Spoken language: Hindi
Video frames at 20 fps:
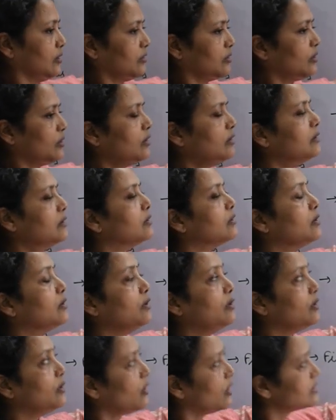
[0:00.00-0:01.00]
तो
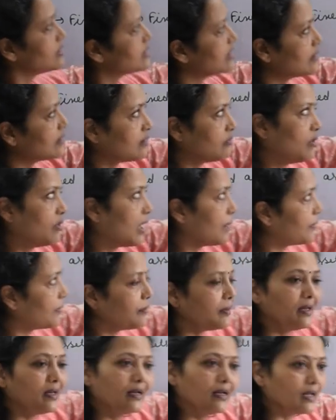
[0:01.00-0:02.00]
लॉजिक वहाँ पे
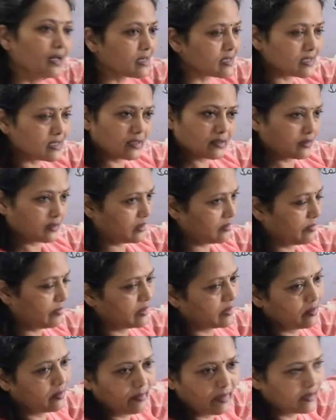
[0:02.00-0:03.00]
भी लग सकते हैं
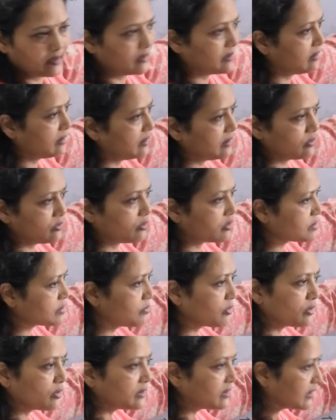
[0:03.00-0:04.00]
मैथमेटिकल
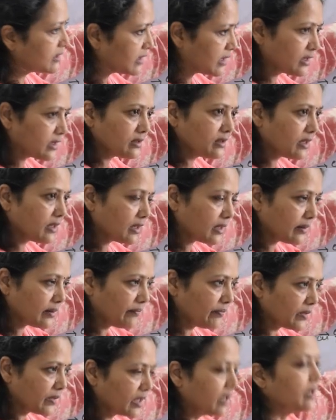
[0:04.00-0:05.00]
उसमें कोई दिक्कत नहीं है
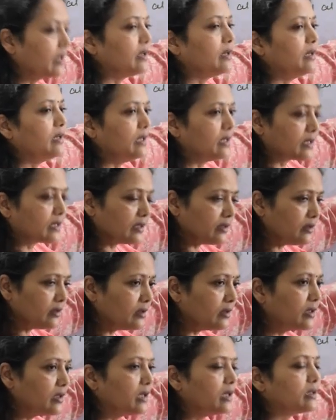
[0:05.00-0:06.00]
लेकिन
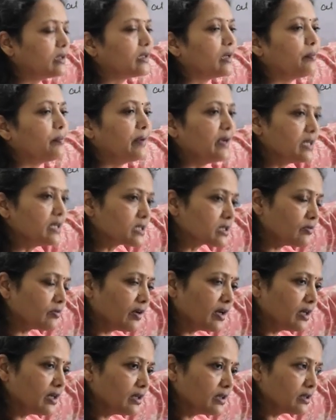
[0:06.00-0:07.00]
द बेस्ट
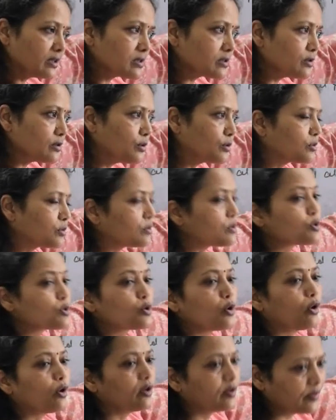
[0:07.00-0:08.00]
वे इज़ टू
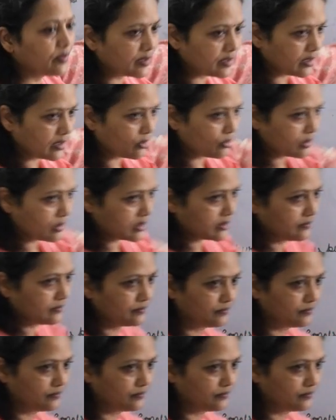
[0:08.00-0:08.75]
सॉल्व इट आउट